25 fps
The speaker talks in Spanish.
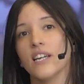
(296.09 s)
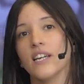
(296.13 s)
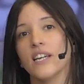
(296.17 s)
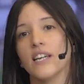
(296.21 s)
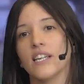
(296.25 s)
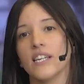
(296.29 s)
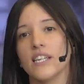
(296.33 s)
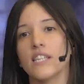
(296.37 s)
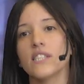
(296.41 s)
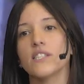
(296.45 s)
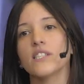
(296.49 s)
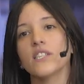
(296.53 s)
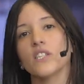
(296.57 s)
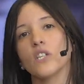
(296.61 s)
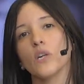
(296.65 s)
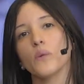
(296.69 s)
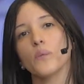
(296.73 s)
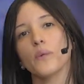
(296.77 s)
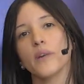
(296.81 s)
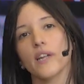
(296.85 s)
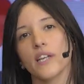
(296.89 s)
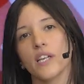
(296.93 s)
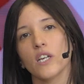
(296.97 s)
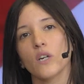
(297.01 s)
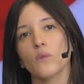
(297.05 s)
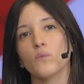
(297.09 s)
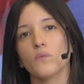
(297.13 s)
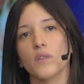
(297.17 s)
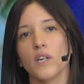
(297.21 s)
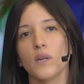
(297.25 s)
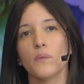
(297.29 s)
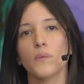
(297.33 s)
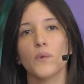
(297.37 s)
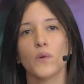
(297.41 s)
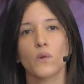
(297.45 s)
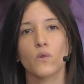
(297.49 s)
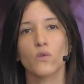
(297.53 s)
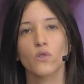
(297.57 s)
Y si no, por ahí optar
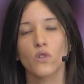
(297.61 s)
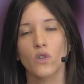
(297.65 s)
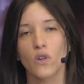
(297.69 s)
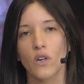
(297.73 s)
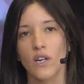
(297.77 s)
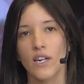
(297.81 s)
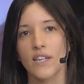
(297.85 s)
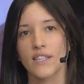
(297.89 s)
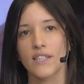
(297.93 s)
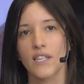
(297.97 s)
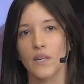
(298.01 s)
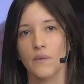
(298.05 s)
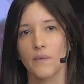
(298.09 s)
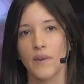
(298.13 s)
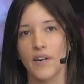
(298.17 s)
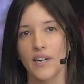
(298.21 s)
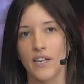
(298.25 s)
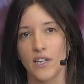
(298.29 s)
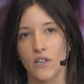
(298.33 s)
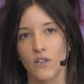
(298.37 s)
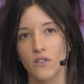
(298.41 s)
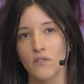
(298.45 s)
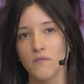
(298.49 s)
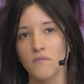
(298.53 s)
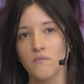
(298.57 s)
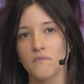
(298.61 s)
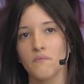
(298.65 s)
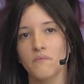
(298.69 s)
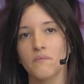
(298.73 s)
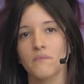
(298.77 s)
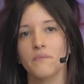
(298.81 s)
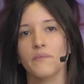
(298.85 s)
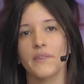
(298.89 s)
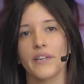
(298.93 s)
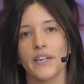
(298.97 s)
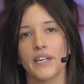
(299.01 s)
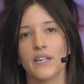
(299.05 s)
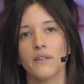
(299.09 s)
por un chocolate amargo,
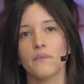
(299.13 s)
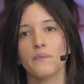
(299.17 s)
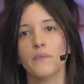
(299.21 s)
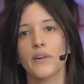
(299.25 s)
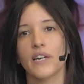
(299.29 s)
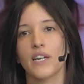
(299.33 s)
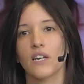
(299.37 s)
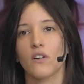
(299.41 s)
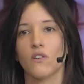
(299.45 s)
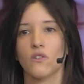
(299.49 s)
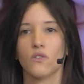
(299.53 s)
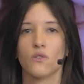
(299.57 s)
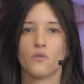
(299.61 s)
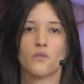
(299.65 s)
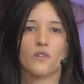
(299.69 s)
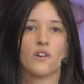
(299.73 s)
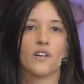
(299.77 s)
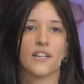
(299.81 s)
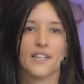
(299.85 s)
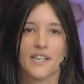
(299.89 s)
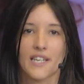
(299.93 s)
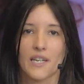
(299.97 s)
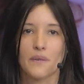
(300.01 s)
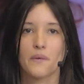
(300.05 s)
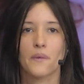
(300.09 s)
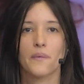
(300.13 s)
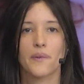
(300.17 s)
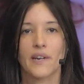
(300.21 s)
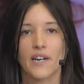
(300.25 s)
bien, para cuando uno le quiera preparar